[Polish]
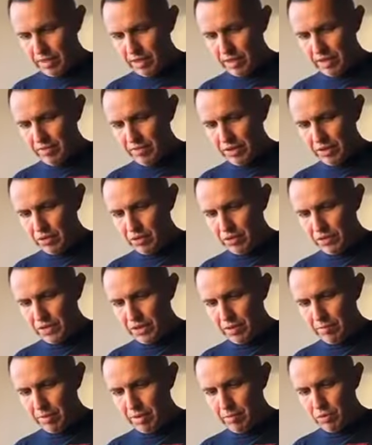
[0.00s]

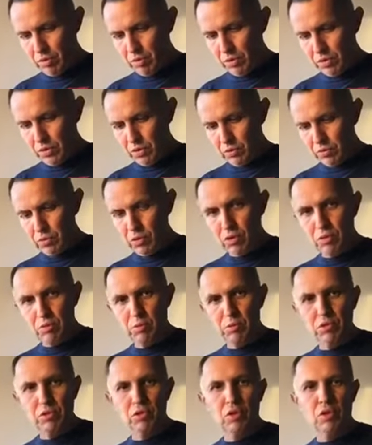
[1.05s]
Lewandowskim a Borussią
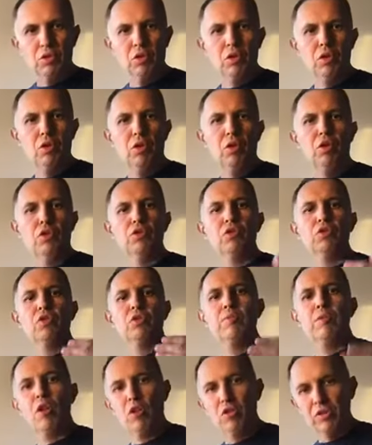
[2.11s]
Dortmund o, o to,
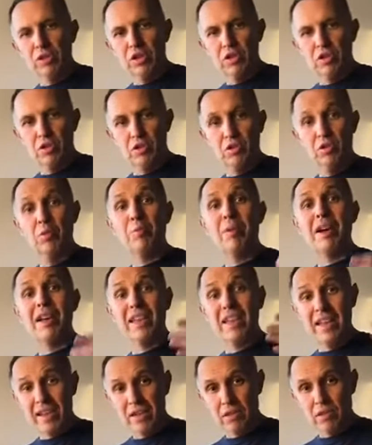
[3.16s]
żeby odejść do
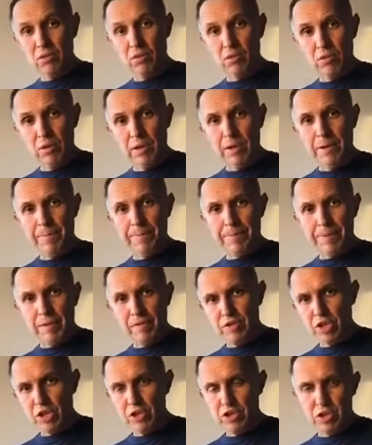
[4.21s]
Bayernu.
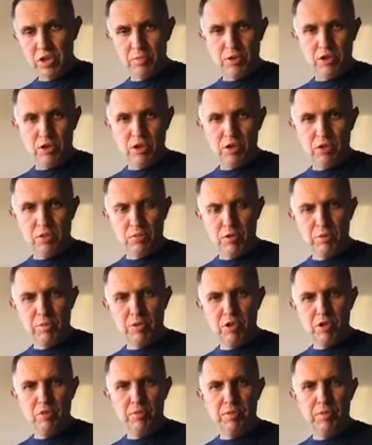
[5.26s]
Wcześniej przecież on miał
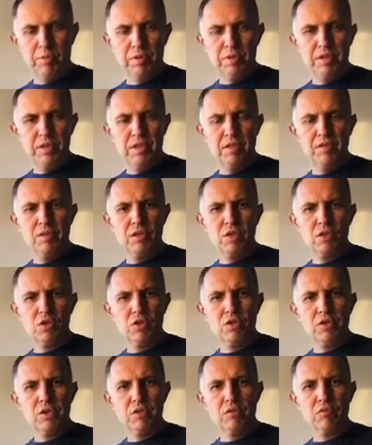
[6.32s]
pierwszą propozycję w
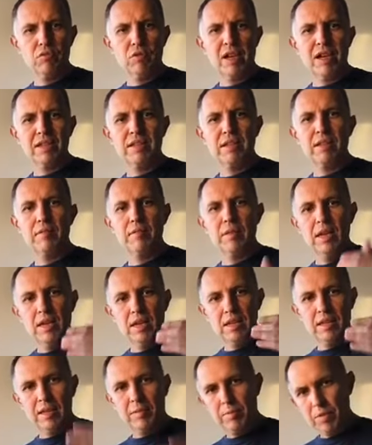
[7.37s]
2012,
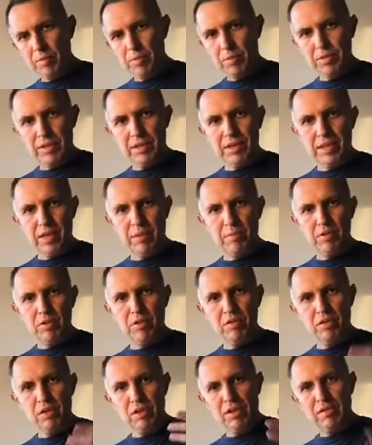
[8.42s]
ta propozycja
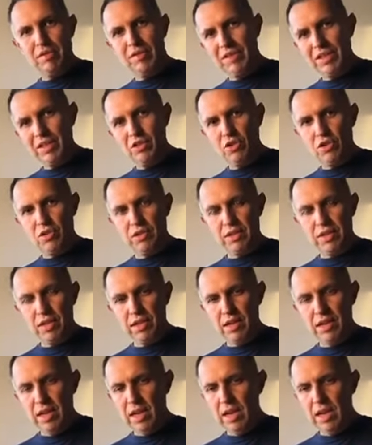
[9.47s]
ponowiona w 2000